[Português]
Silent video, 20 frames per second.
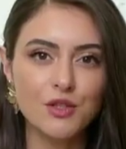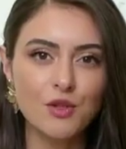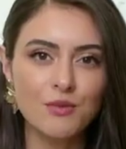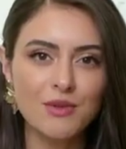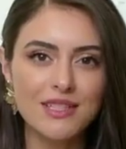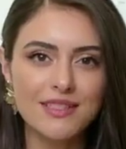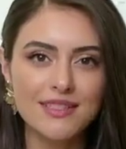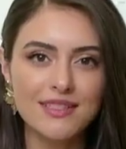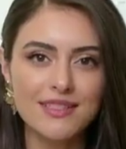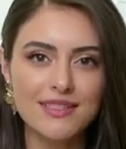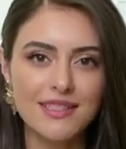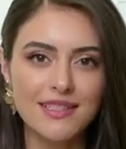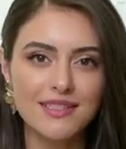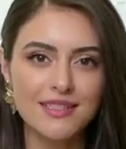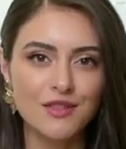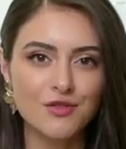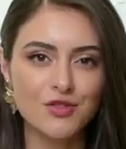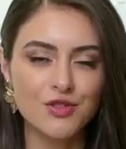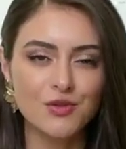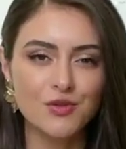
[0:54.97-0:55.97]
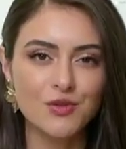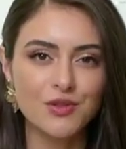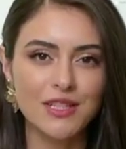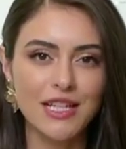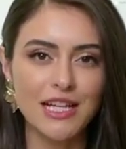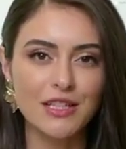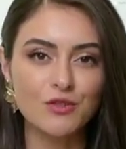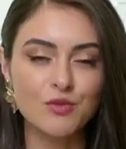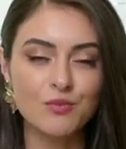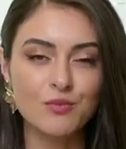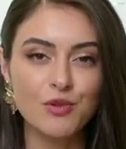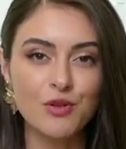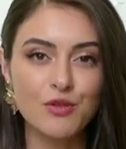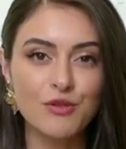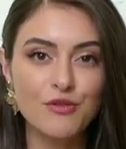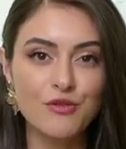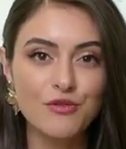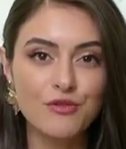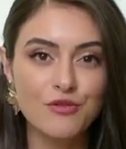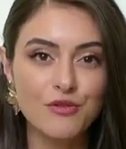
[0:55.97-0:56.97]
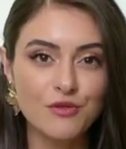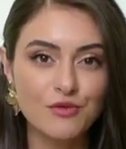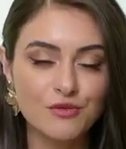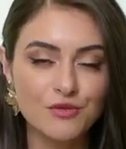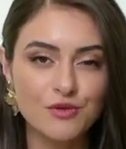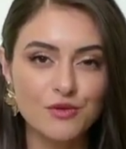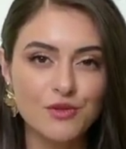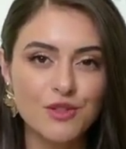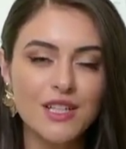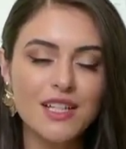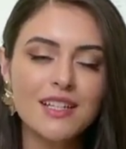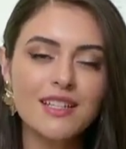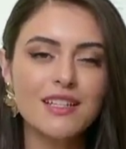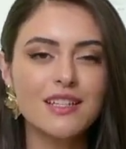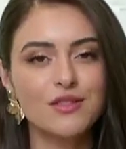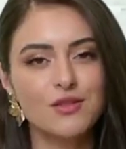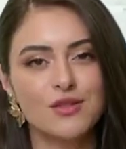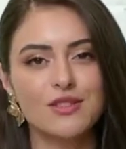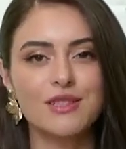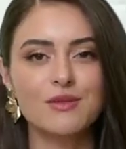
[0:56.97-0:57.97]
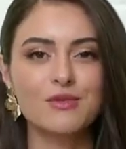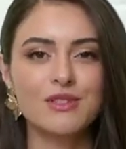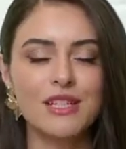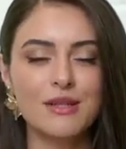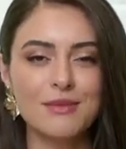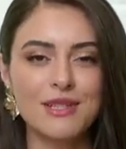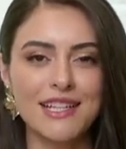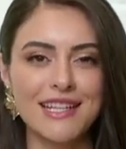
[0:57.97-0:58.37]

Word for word: e uma sensação de cuidado profundo que toda mulher